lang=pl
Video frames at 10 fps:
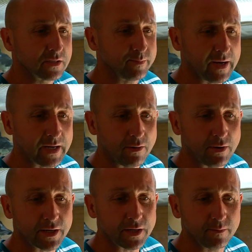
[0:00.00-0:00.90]

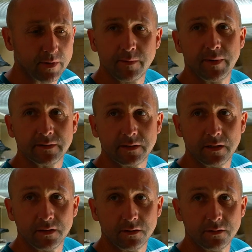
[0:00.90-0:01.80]
Smagała, Grimę i
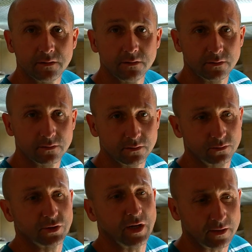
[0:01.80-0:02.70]
Mentel. No. No, no,
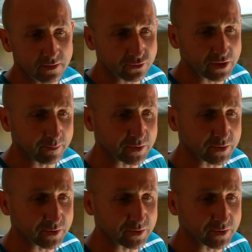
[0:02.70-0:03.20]
trzech nie trzeba